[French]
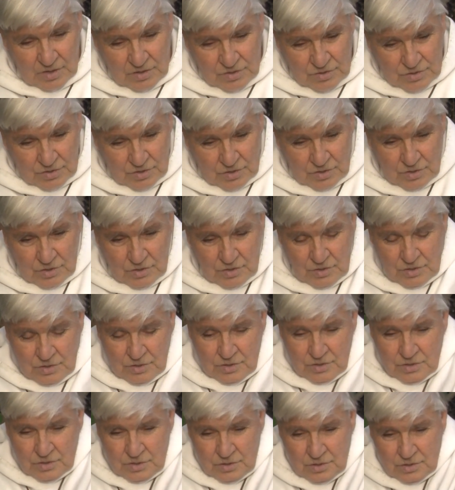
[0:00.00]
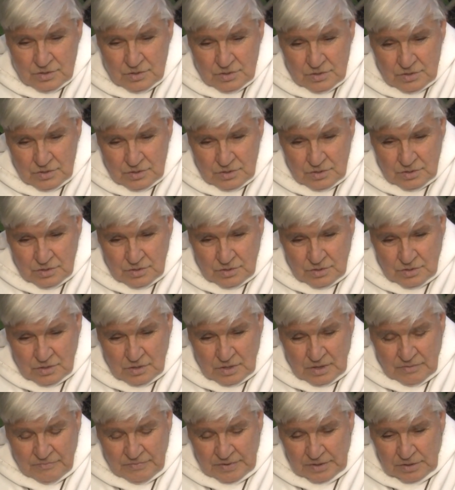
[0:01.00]
je,
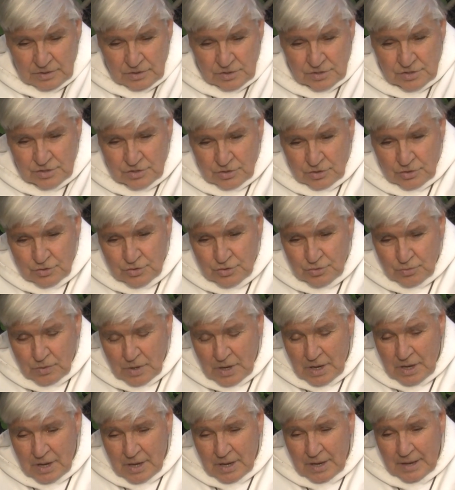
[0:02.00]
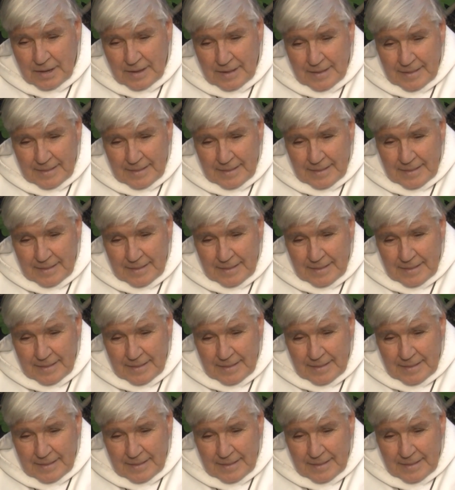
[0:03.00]
euh, avec l'ostensoir,